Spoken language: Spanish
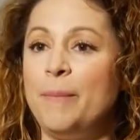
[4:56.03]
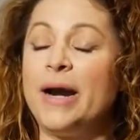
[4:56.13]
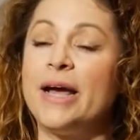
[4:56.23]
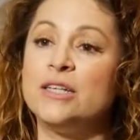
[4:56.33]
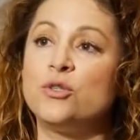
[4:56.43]

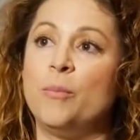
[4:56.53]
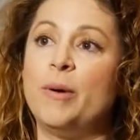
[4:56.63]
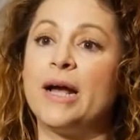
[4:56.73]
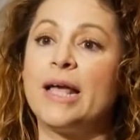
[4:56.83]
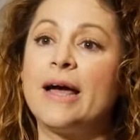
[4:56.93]
Para eso,
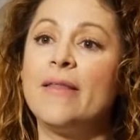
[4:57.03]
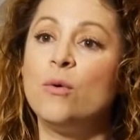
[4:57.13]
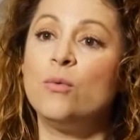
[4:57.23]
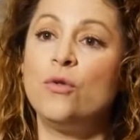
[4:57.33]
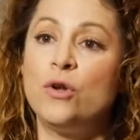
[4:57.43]
para que cada
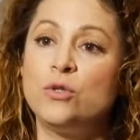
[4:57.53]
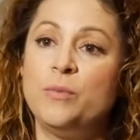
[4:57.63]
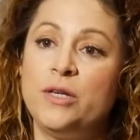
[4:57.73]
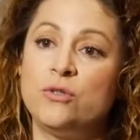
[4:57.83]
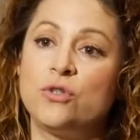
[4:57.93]
uno de los
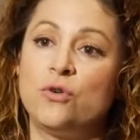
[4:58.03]
vinos